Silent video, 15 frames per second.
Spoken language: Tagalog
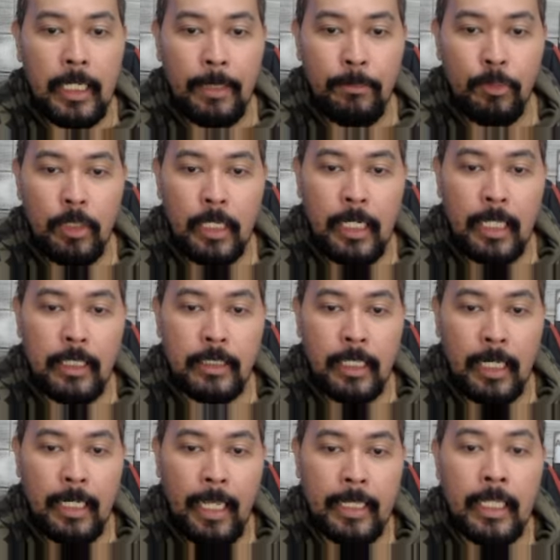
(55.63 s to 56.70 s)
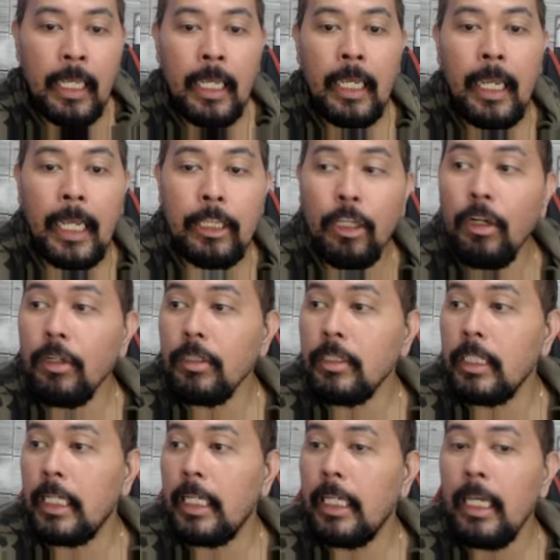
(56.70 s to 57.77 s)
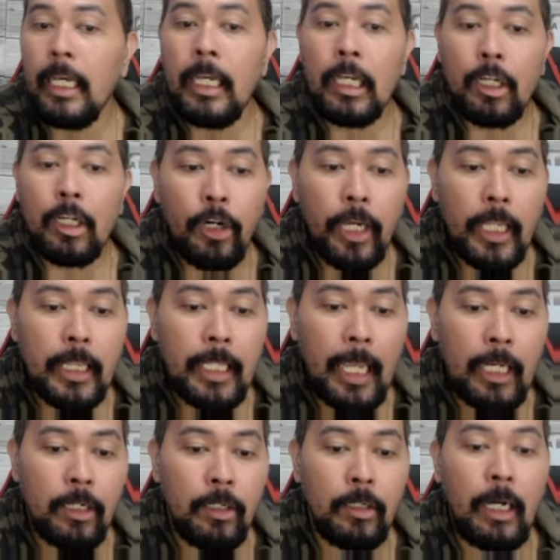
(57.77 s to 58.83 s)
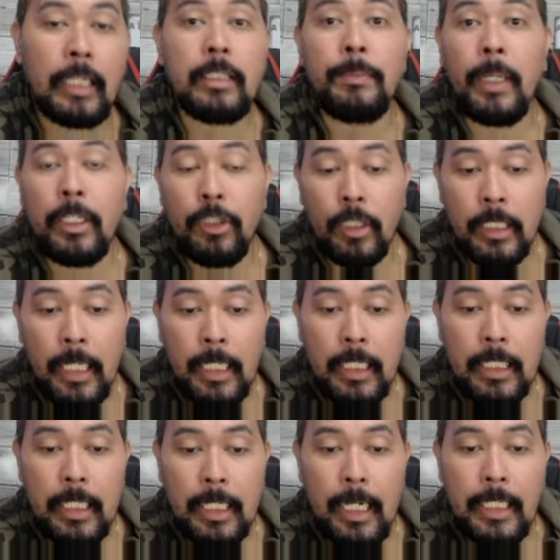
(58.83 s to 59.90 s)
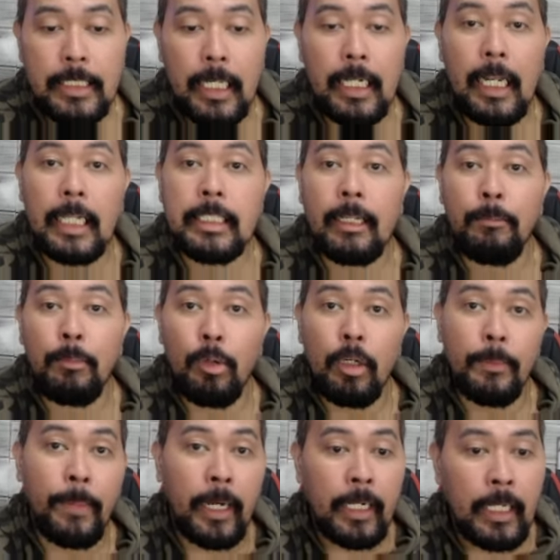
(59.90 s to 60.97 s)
check lang muna natin sa saglit Etong si CoinGecko, as mentioned kanina guys ha, nasa bull